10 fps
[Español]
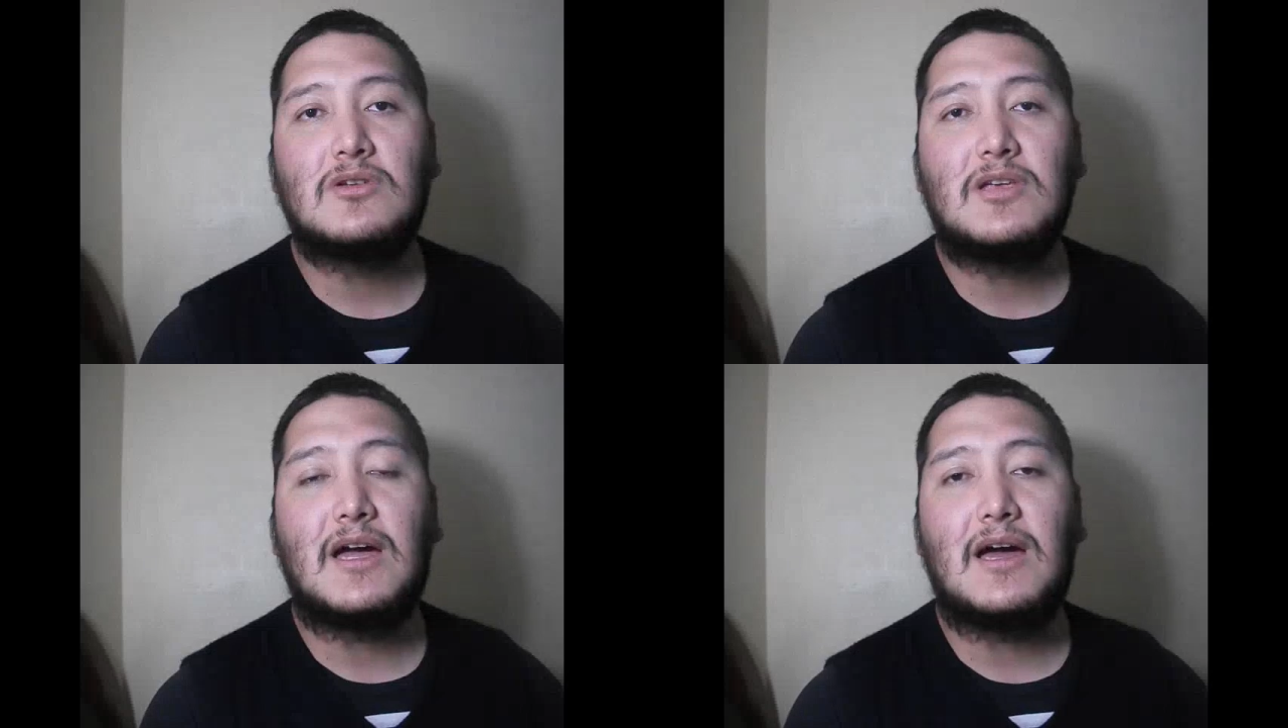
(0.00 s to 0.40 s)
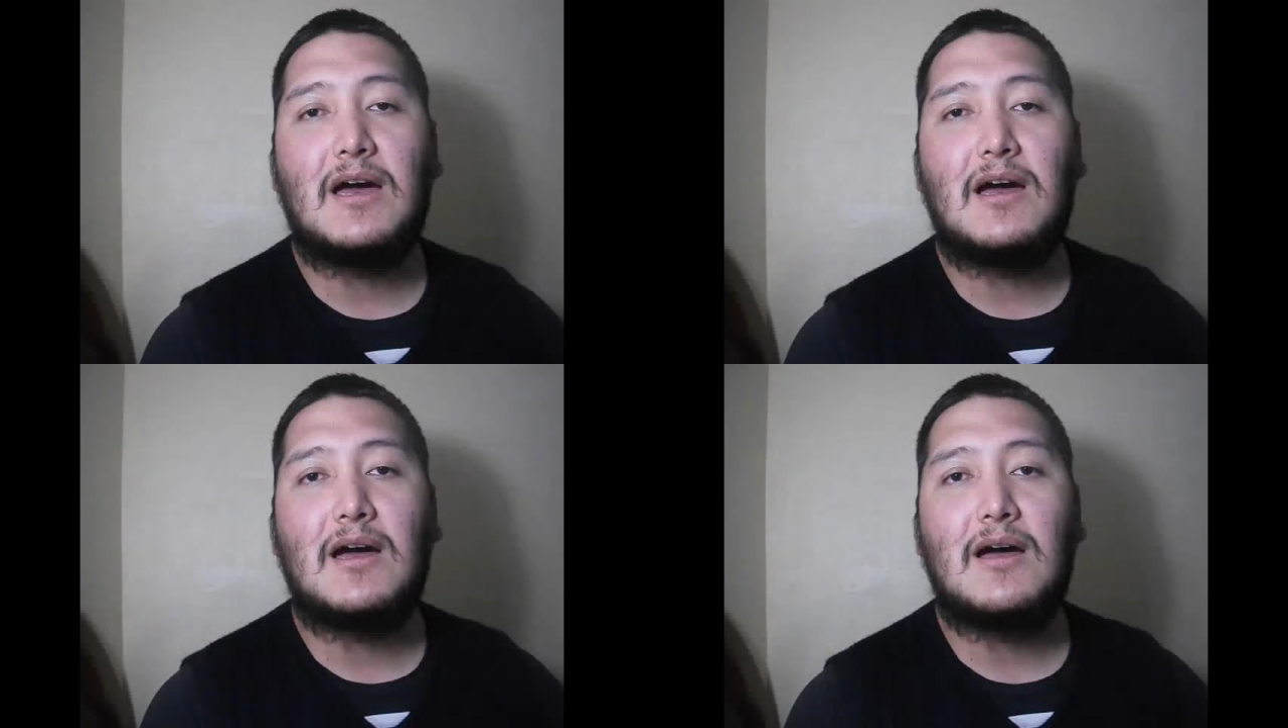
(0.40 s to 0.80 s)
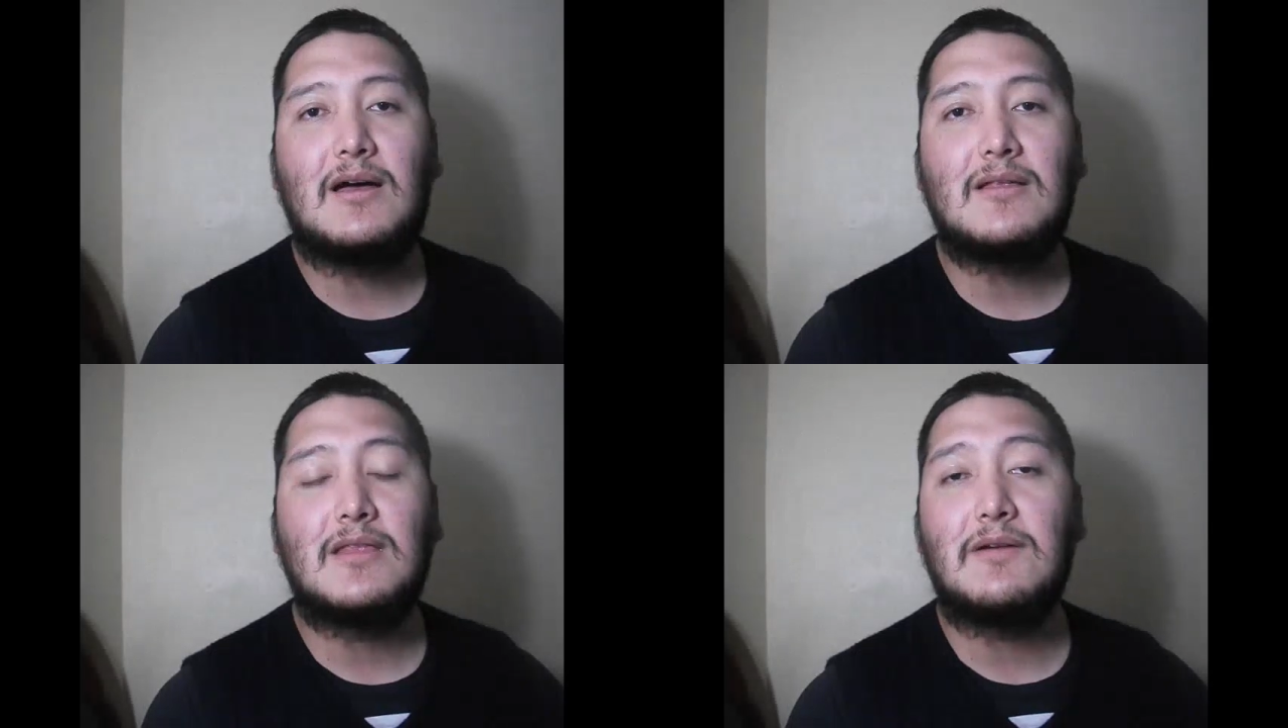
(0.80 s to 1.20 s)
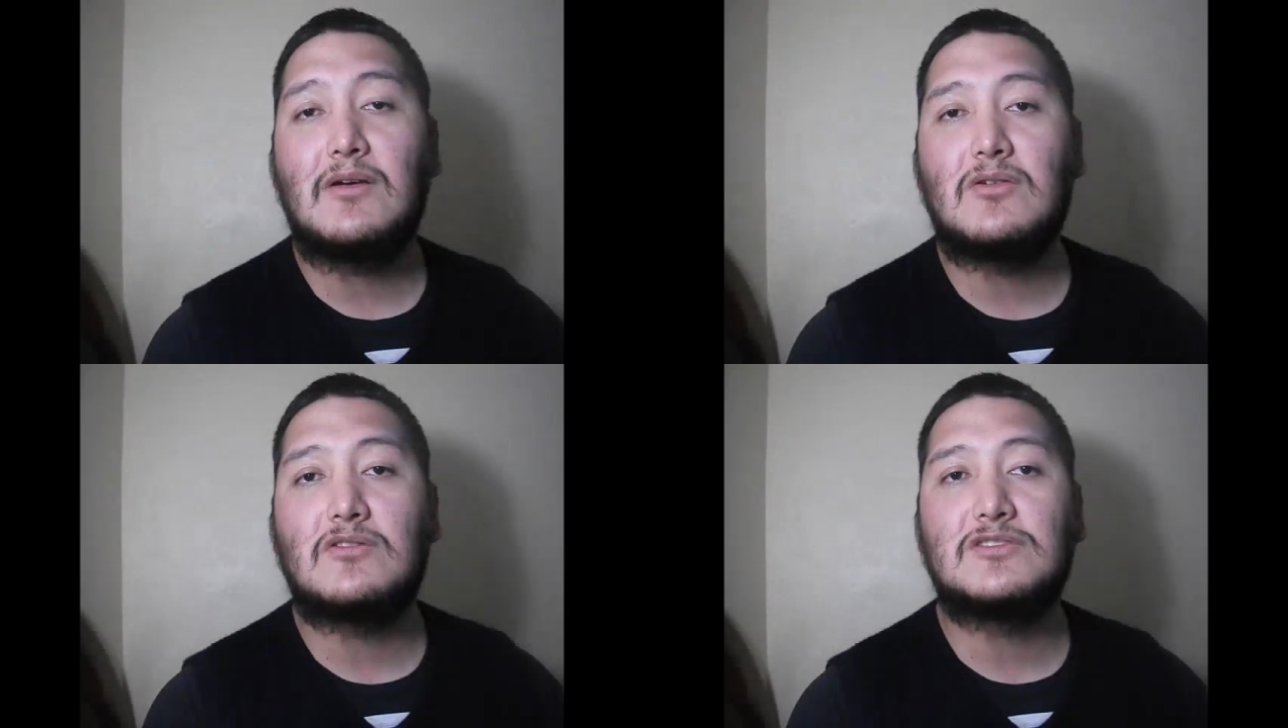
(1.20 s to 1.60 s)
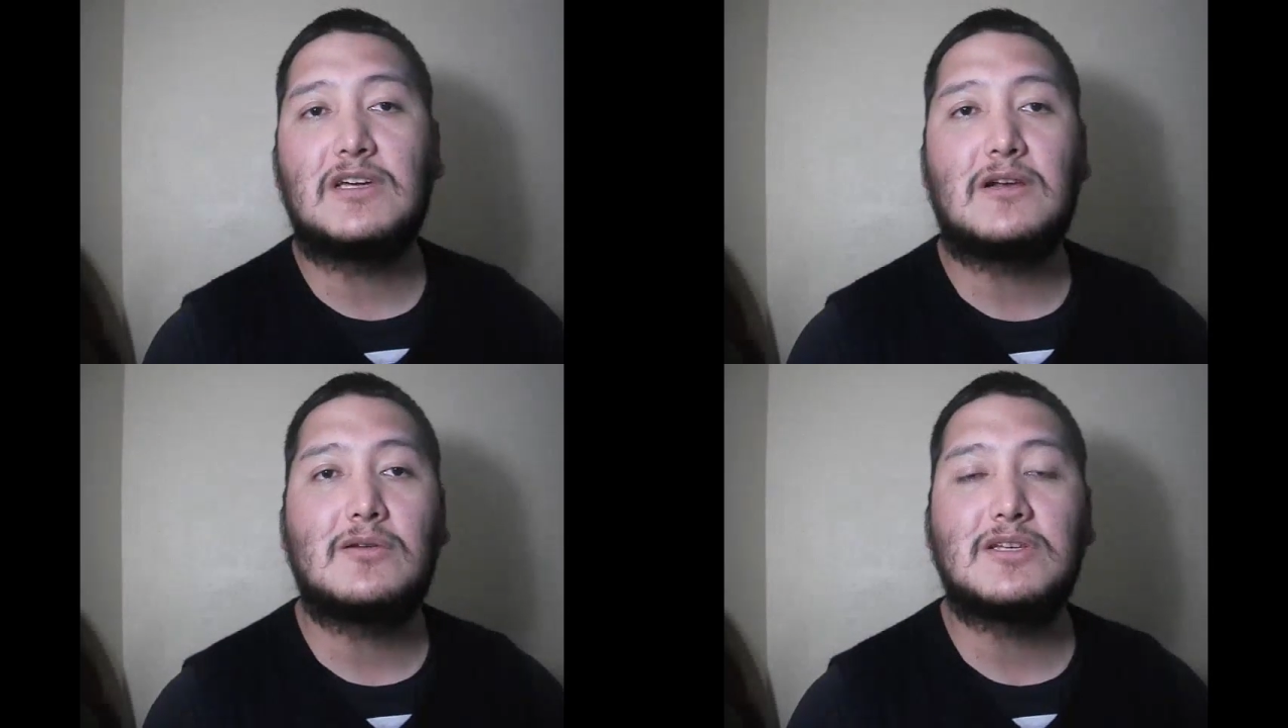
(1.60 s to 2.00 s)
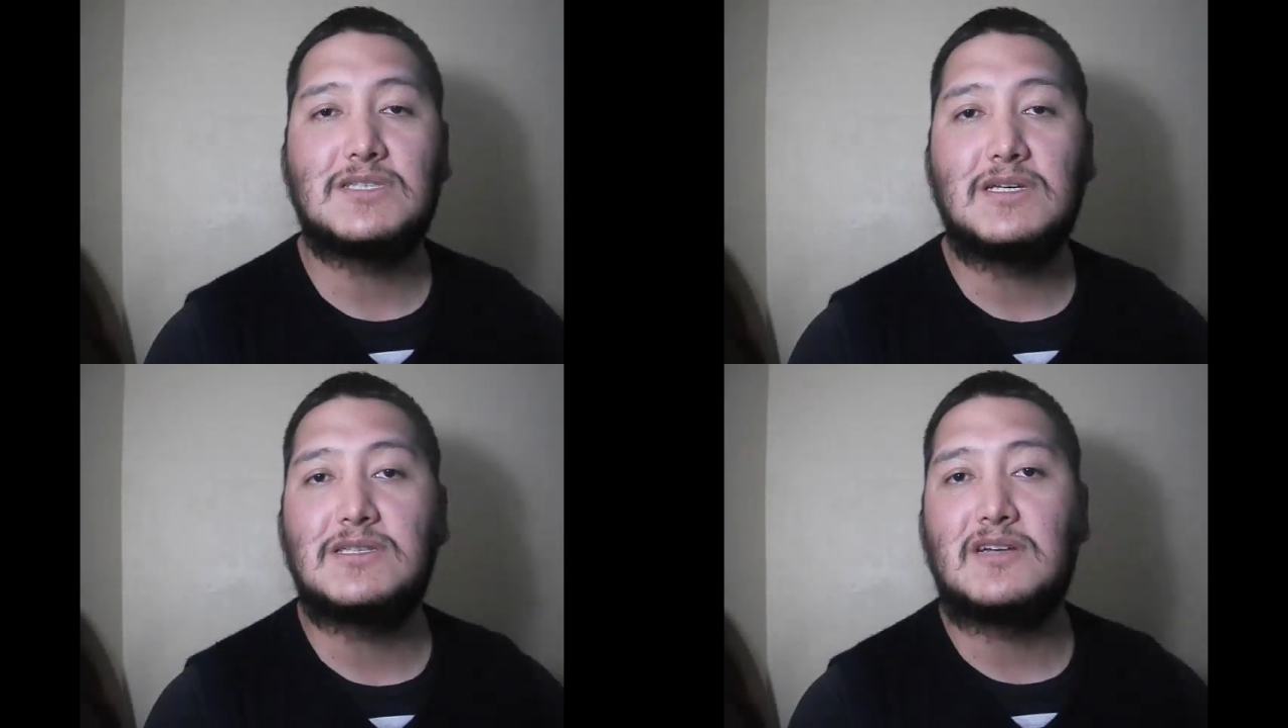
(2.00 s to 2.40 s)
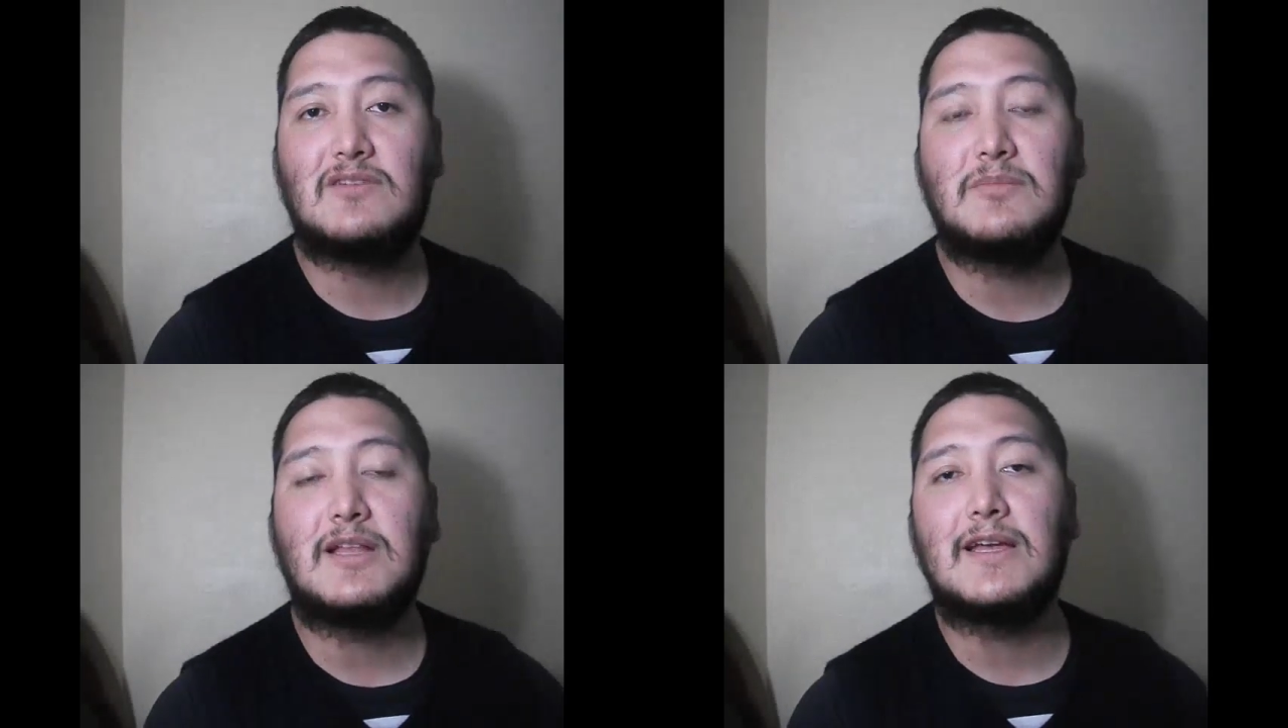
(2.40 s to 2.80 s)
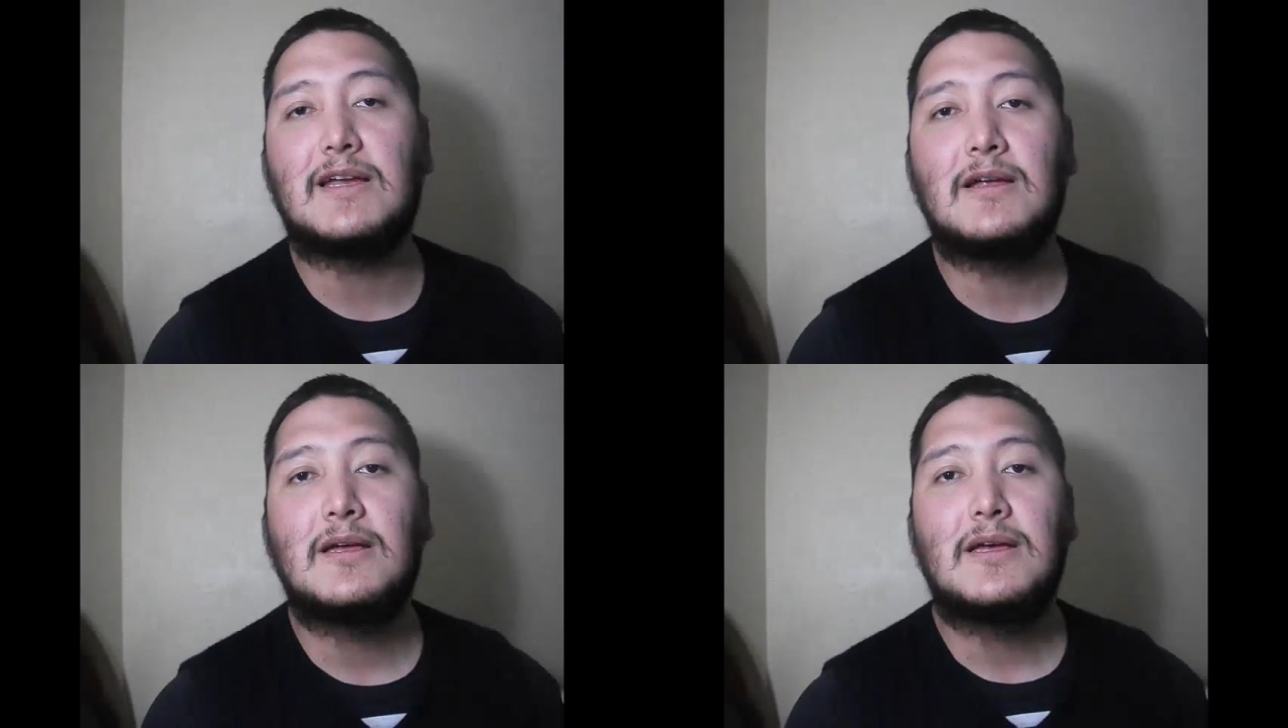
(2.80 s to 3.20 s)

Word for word: ya deben conocerlo, les debe ser familiar.